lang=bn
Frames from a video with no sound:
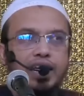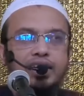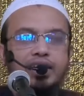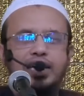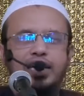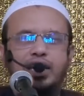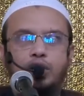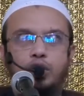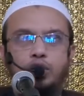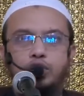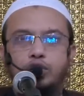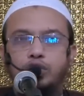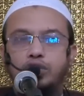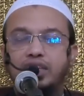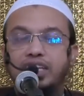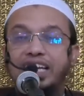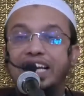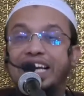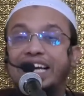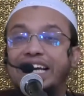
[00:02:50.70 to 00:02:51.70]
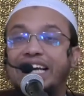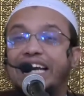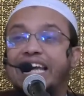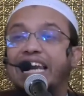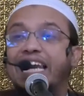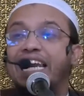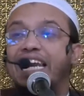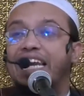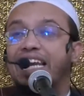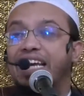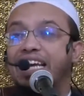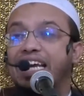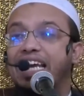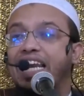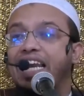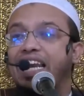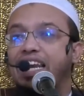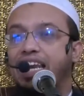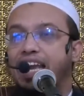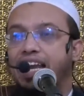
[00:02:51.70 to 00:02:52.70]
জান্নাতিদের অন্তর থেকে গিল
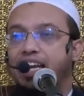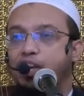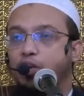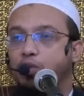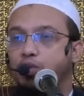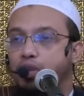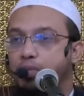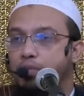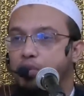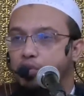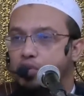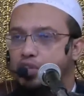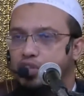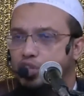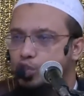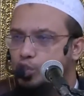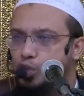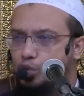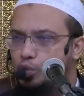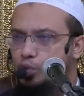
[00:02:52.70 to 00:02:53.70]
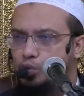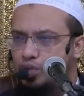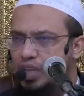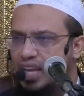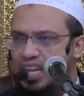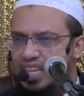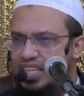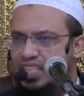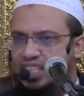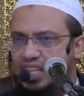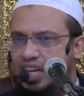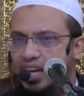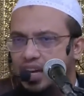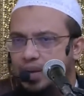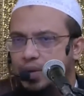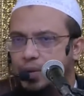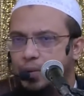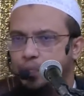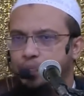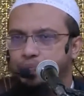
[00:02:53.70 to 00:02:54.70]
গিল একে অন্যের বিরুদ্ধে যে শত্রুতা হিংসা
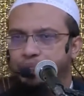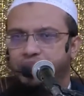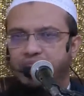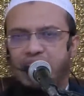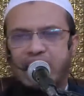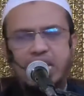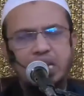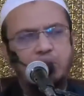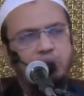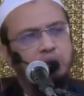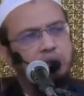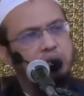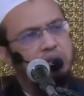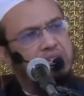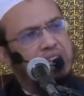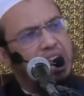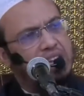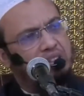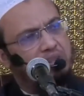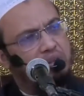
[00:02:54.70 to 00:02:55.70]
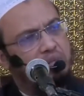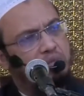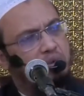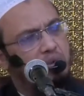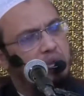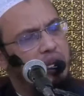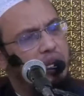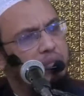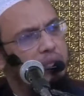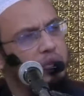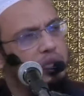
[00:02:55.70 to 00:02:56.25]
এটা অন্তর থেকে একদম ধুয়ে